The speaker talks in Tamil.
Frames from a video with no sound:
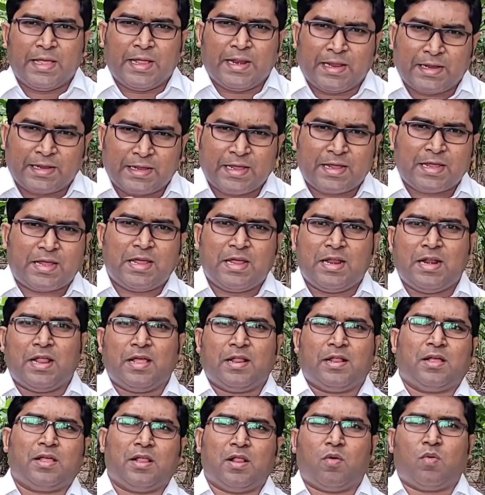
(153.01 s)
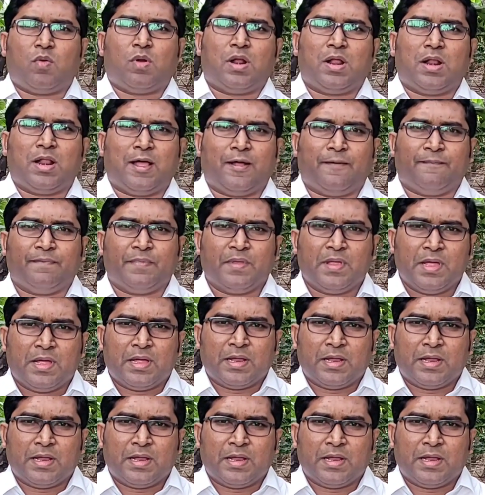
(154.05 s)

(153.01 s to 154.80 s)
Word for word: எனக்கு கீழே இருக்கிறவங்களெல்லாம்